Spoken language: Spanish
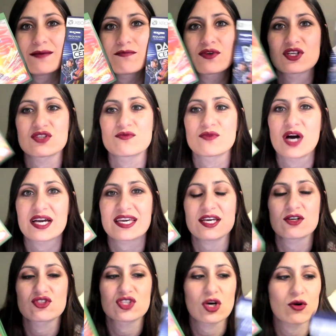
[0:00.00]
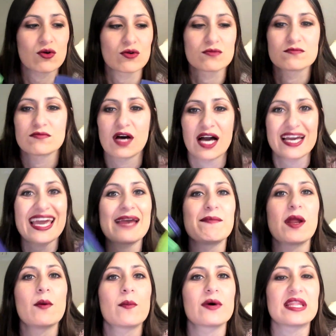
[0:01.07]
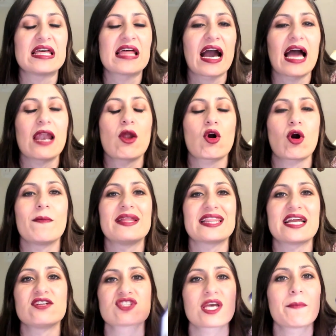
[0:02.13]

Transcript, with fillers: Pues aquí os dejo, aquí me lo podéis dejar en los comentarios, que